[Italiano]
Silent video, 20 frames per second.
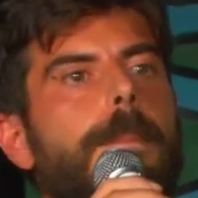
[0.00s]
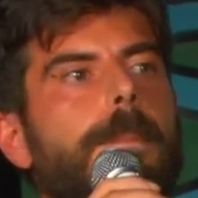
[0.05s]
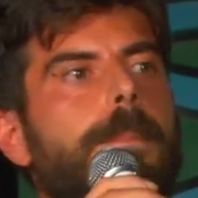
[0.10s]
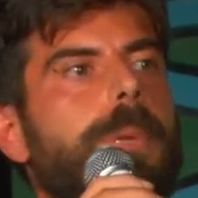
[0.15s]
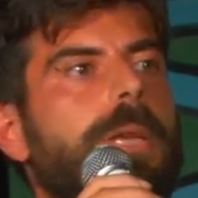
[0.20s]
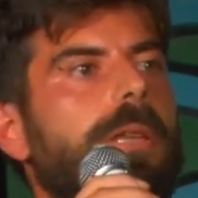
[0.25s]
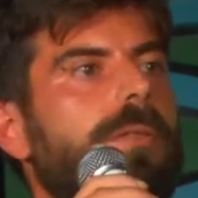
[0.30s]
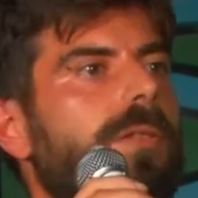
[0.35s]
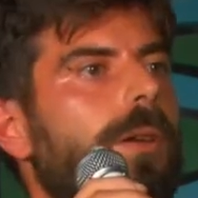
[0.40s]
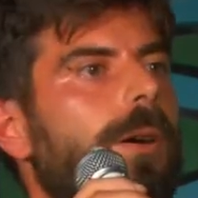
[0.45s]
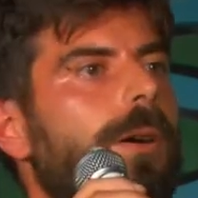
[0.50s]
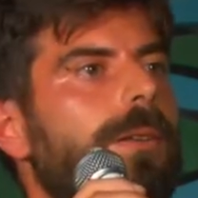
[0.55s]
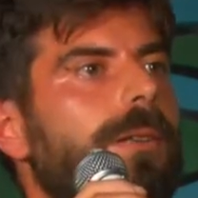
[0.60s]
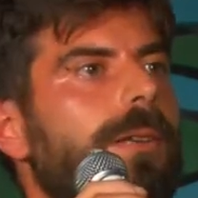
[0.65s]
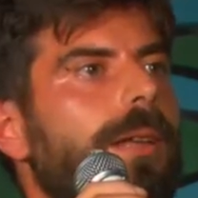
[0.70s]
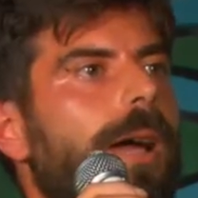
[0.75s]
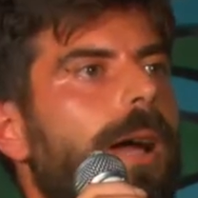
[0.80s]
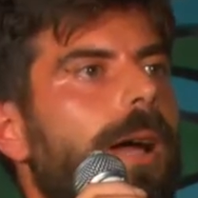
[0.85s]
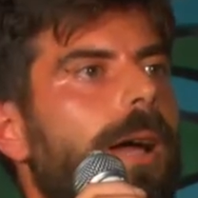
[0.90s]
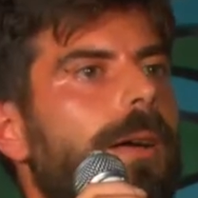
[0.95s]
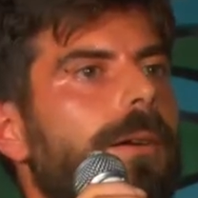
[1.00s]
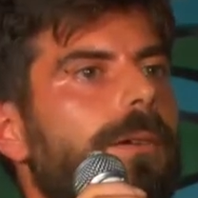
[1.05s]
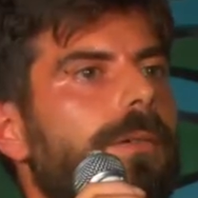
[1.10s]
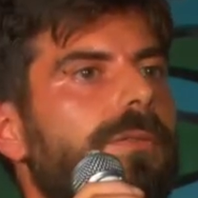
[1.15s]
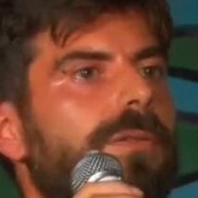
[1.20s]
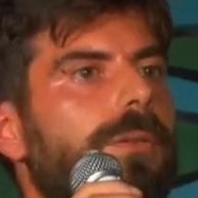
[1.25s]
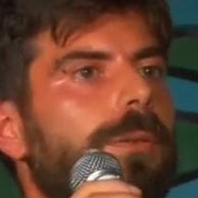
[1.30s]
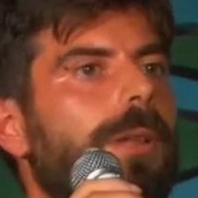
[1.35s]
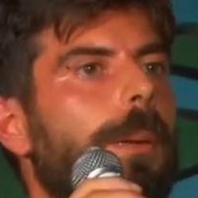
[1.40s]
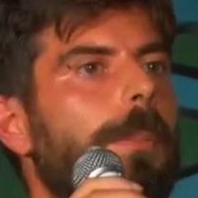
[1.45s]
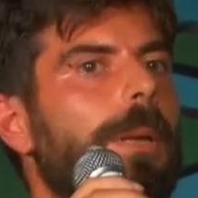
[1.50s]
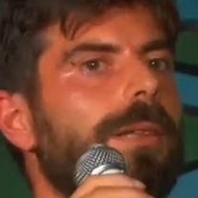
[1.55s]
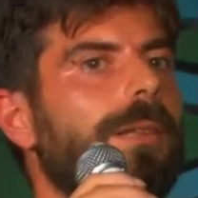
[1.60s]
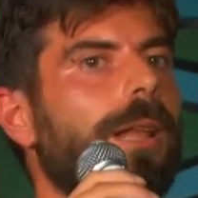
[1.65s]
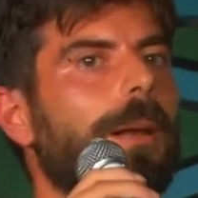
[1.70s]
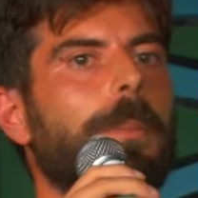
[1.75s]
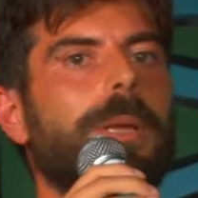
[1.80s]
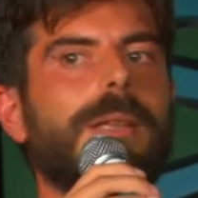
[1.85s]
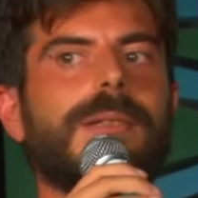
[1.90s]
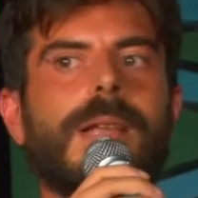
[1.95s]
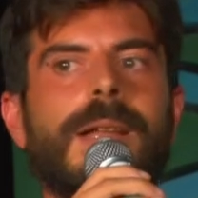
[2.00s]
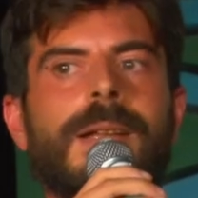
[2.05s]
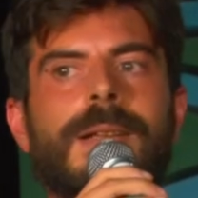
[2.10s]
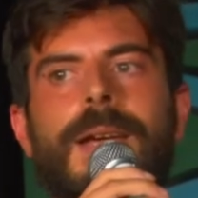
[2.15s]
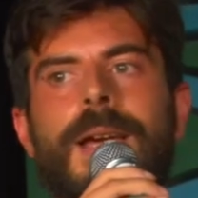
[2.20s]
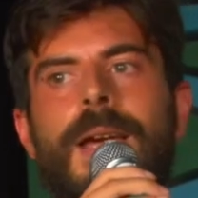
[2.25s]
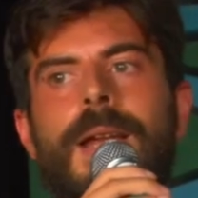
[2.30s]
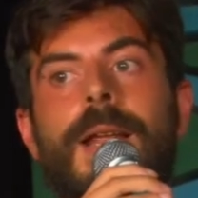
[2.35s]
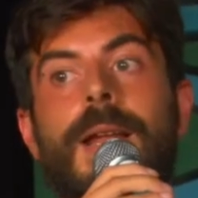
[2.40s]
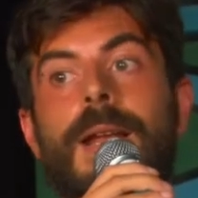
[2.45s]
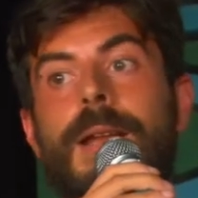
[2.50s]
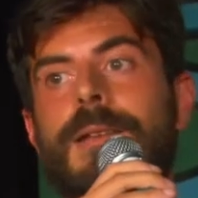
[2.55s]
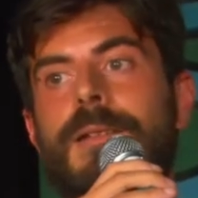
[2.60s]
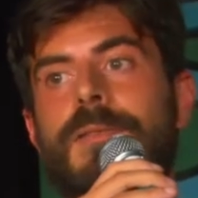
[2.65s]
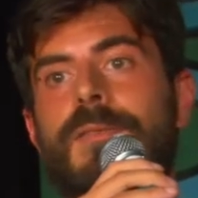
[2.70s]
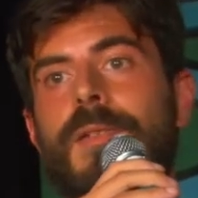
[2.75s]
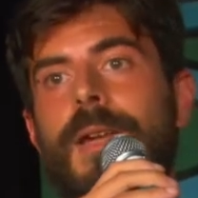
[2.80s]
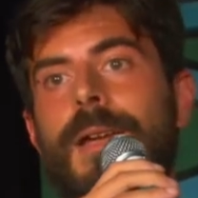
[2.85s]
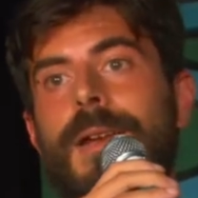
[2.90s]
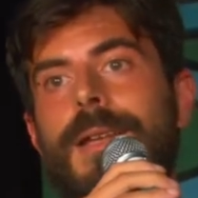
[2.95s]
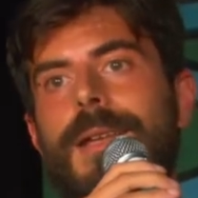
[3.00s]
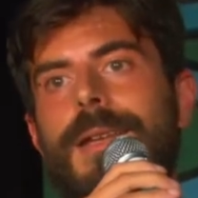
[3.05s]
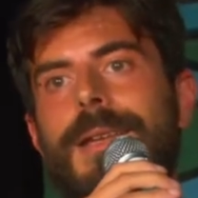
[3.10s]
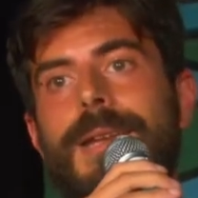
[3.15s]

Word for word: bisogna fondamentalmente andare ad analizzare